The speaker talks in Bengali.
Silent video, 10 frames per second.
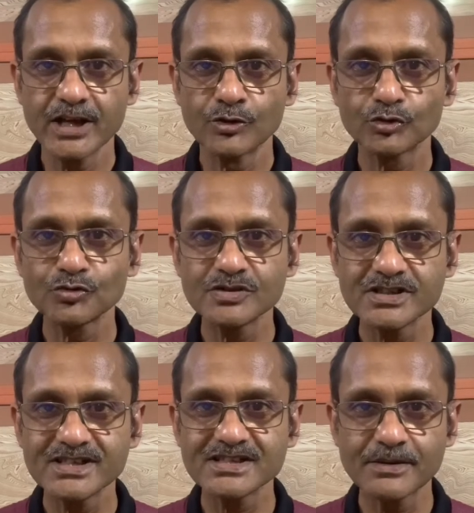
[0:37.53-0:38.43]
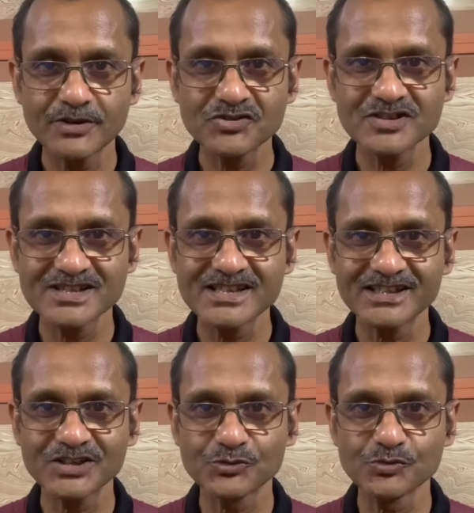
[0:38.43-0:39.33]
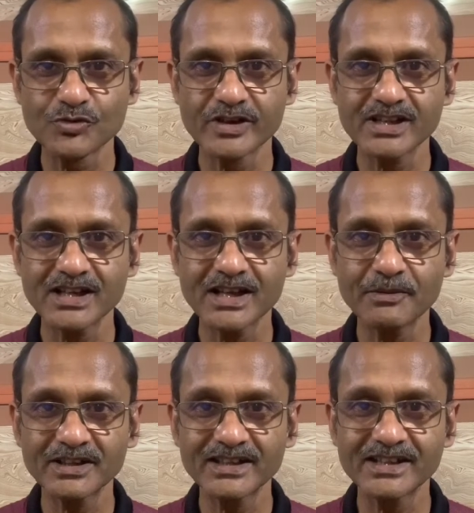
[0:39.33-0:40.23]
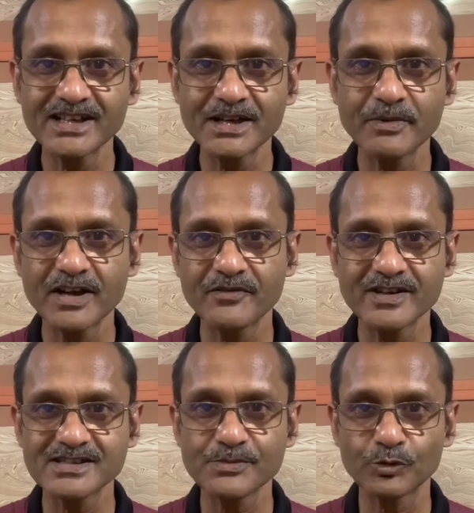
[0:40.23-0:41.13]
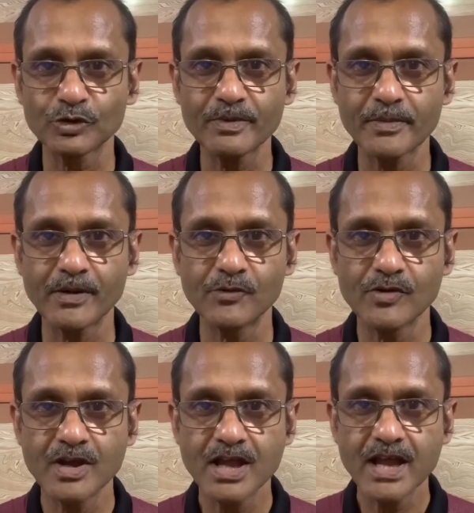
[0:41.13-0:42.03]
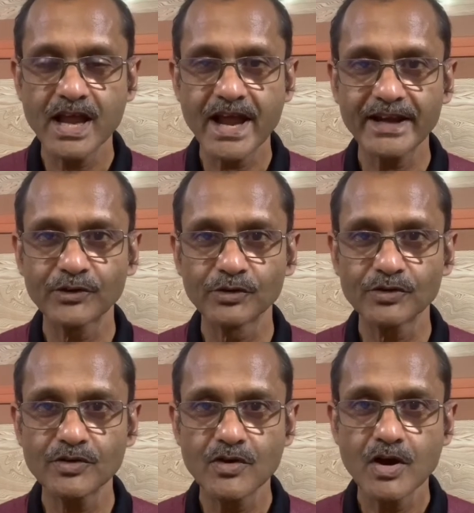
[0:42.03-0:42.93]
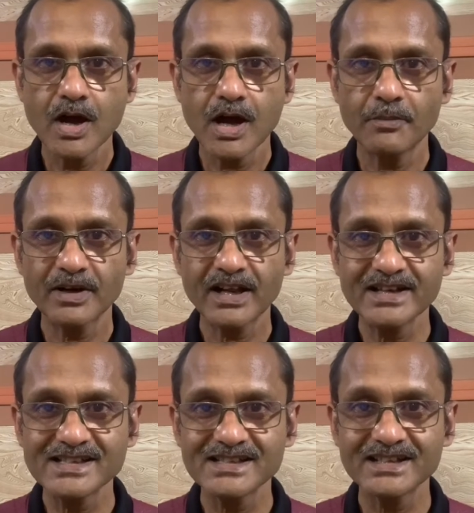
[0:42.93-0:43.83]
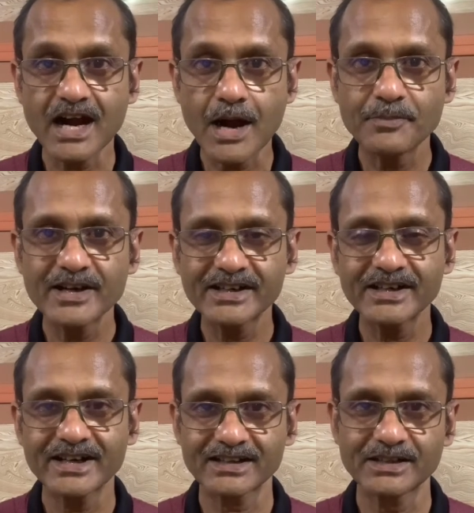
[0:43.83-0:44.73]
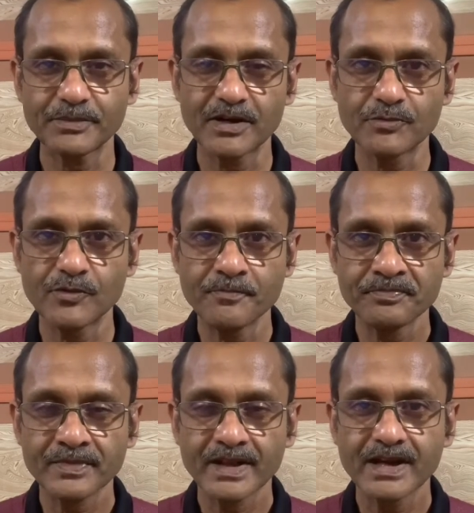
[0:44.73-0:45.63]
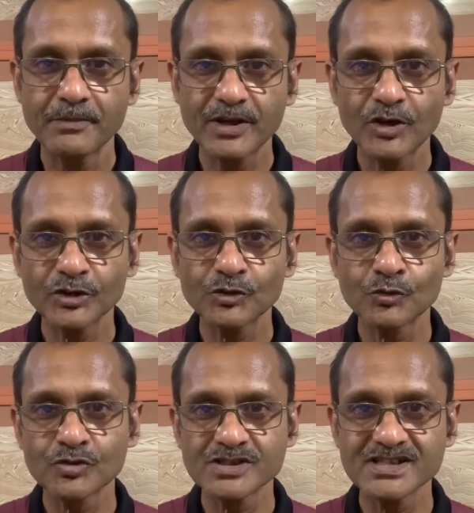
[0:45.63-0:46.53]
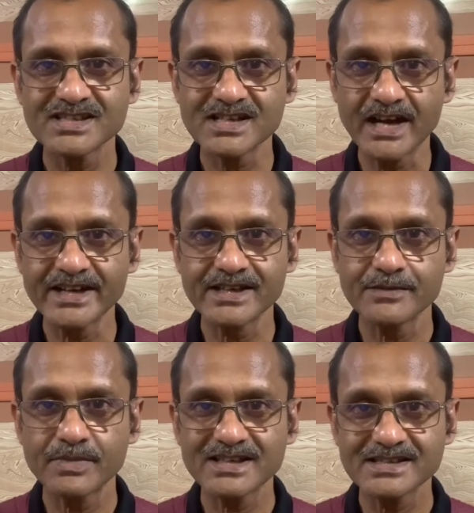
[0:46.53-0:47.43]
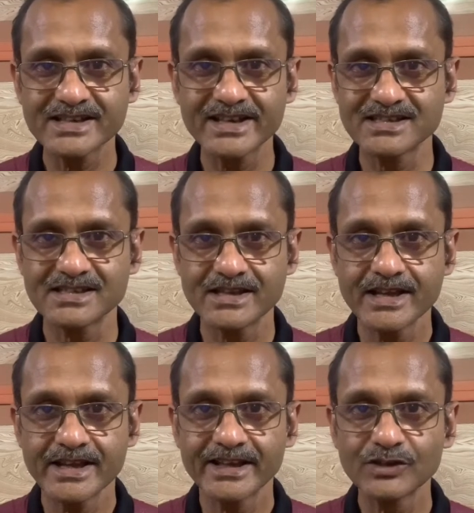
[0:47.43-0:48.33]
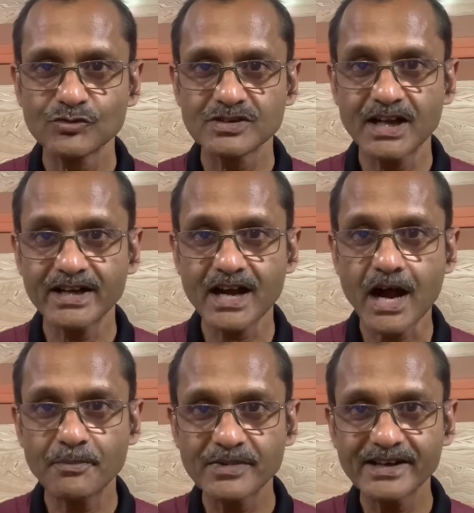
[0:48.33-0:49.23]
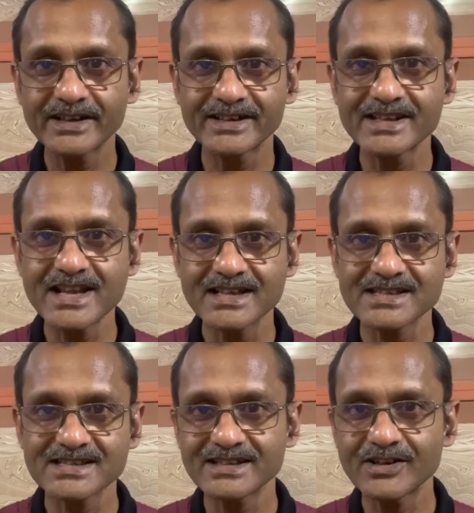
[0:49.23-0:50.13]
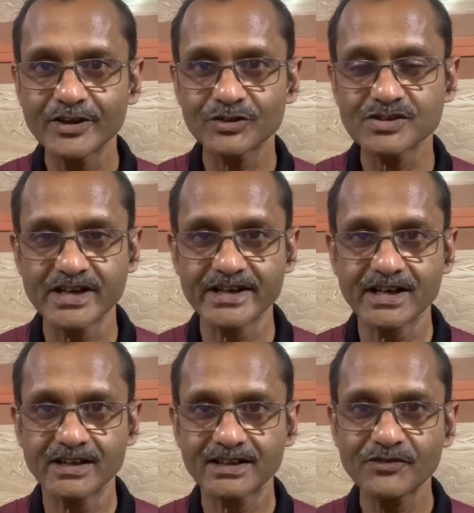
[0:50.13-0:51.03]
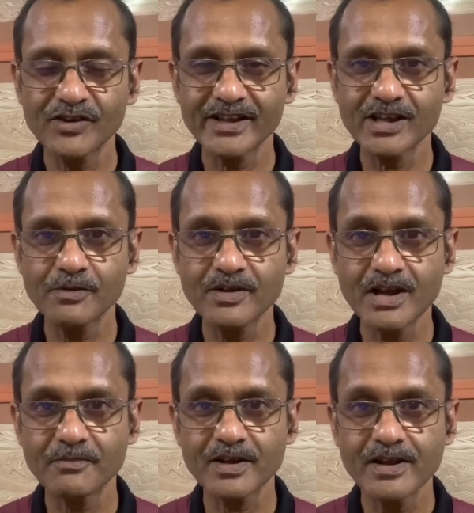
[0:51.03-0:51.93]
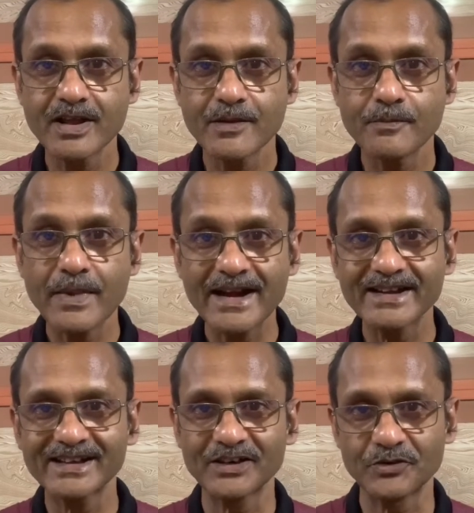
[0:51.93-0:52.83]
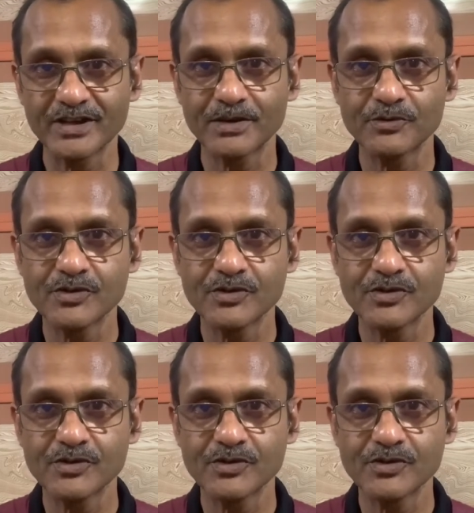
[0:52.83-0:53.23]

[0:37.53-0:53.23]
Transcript: নতুন জিনিস আমরা যদি শিখতে শুরু করি তাহলে আমাদের তিনটে বেনিফিটসে প্রথমে পাবো এক হলো আমরা নিজেদের আপডেটেড রাখতে পারবো আমরা হয়তো কোনো জিনিস জানি বা শিখেছি কিন্তু তার আপডেটেড কি আছে সেটা হয়তো জানি না তার ফলে কি হবে আমরা ব্যাকডেটেড হয়ে যাব